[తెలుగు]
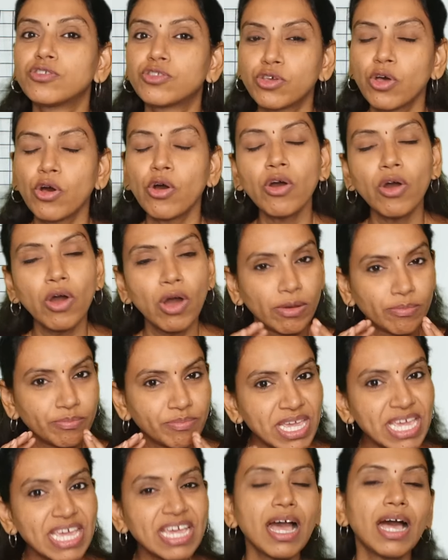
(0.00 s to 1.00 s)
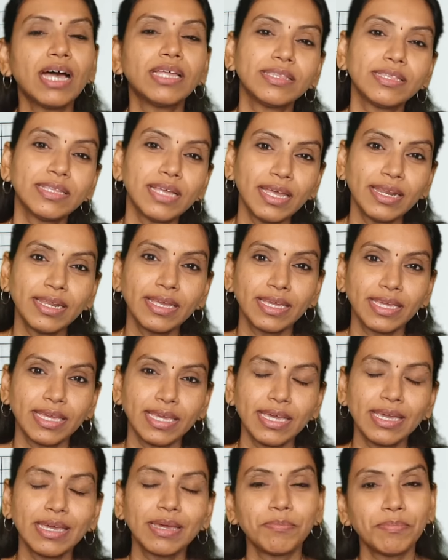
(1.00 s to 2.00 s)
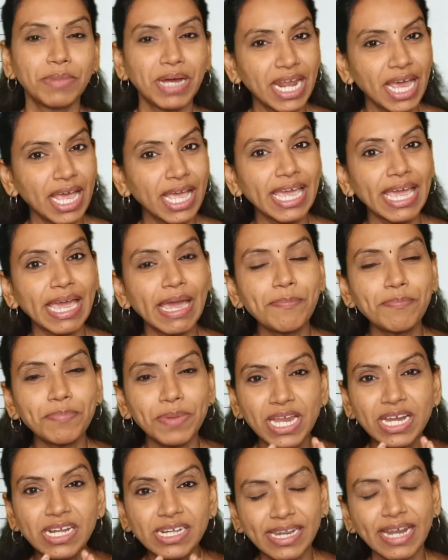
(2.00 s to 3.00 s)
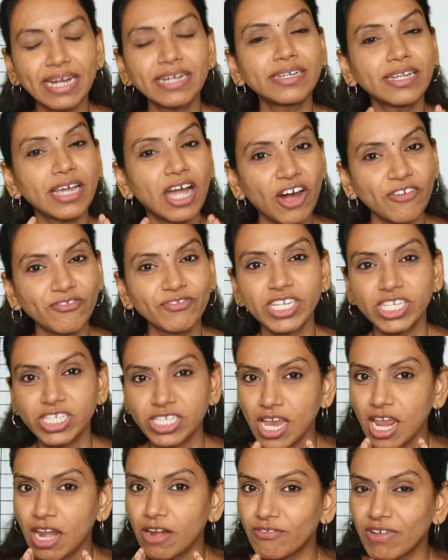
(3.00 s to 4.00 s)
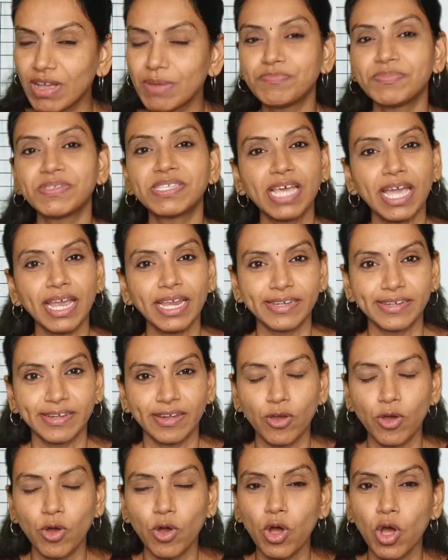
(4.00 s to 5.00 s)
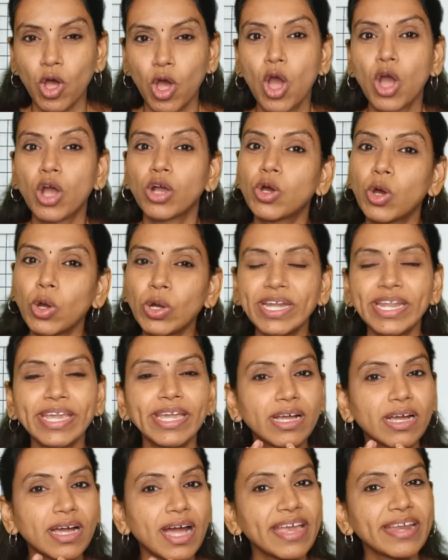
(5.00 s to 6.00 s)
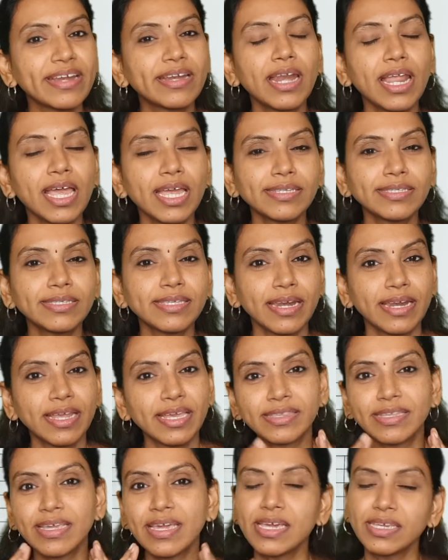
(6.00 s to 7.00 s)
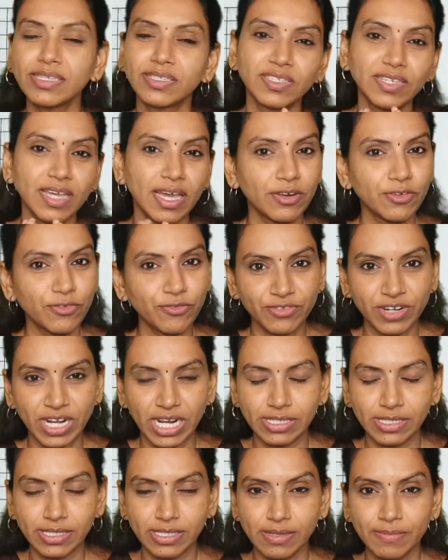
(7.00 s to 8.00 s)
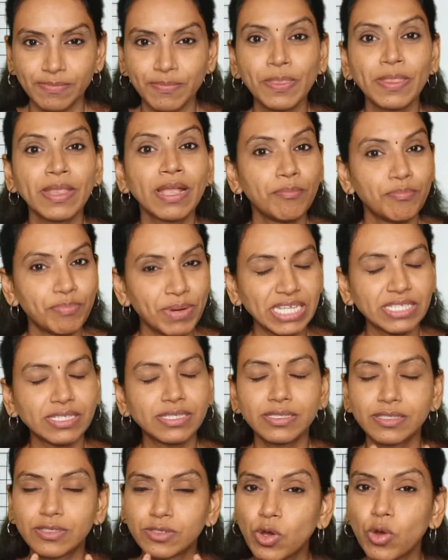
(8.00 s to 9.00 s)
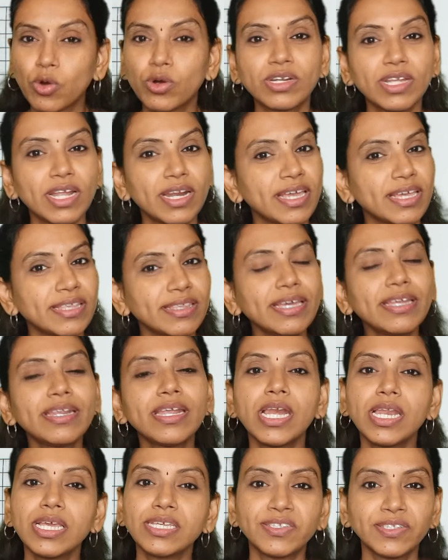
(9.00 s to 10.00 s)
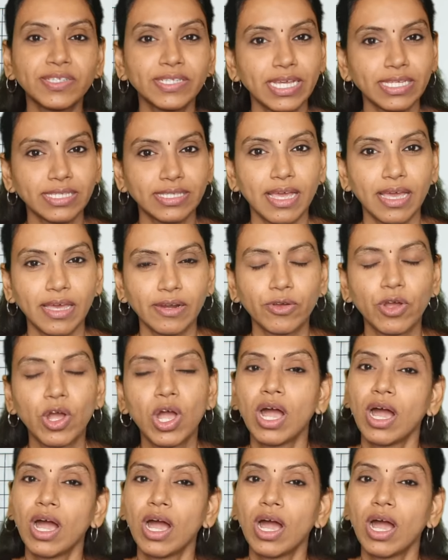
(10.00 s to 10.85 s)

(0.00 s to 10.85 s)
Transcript: సో మీ అందరికీ మన ఏపీ టెట్ అఫీషియల్ వెబ్సైట్లో కొన్ని గైడ్ లైన్స్ అనేది ఇచ్చారు ఫ్రెండ్స్ ప్రెస్ నోట్ అనేది రిలీజ్ చేశారు